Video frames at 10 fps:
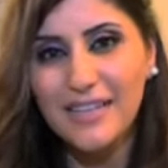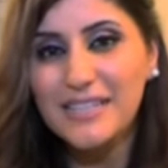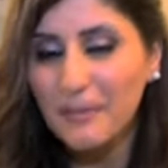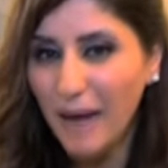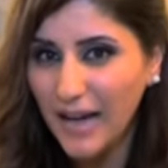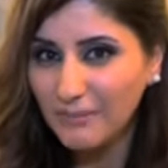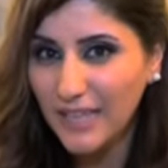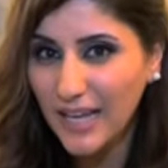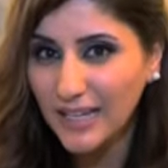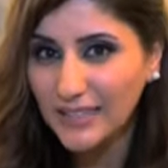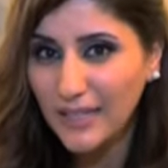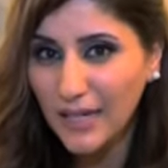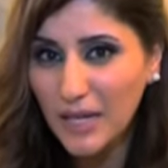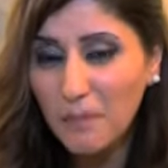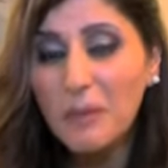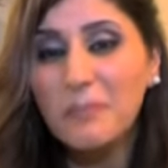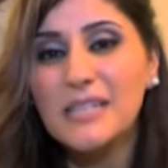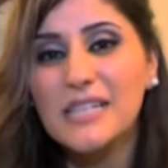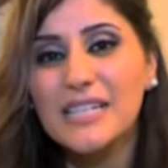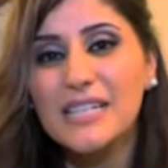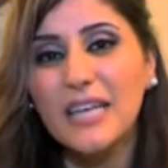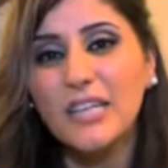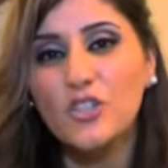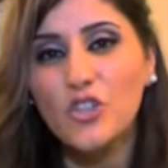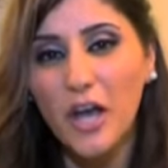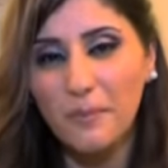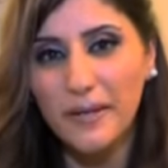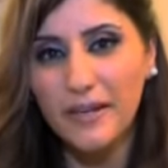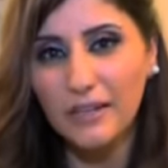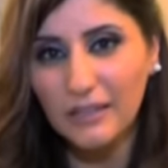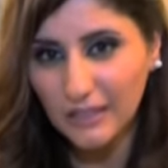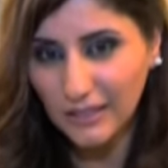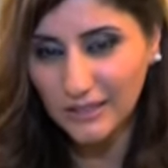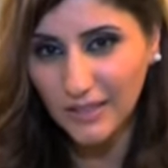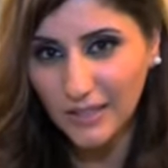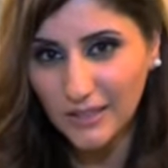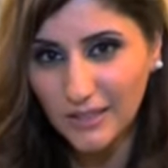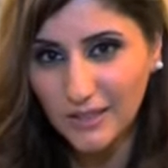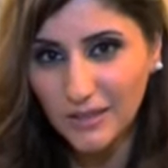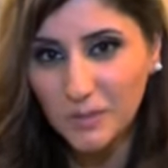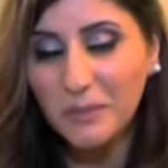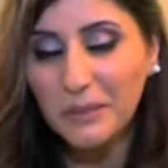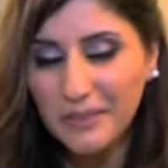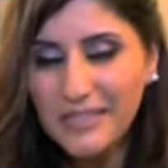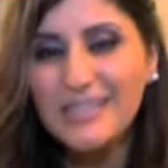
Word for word: سما حمدان من منزل السيد جابر لندن بي بي